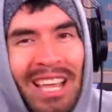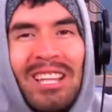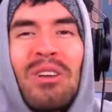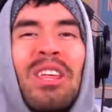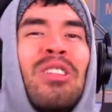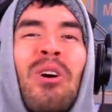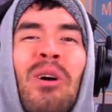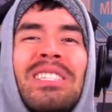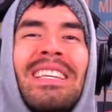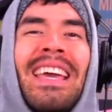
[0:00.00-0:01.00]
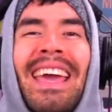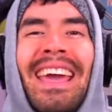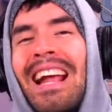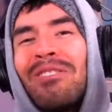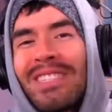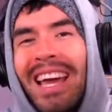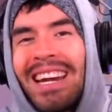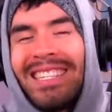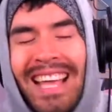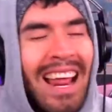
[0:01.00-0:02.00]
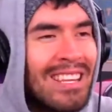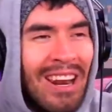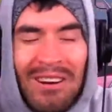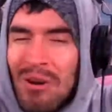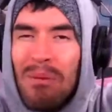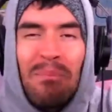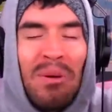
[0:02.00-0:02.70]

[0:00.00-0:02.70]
no sé, estoy de todo. Así que quería contarles. Ya, ya no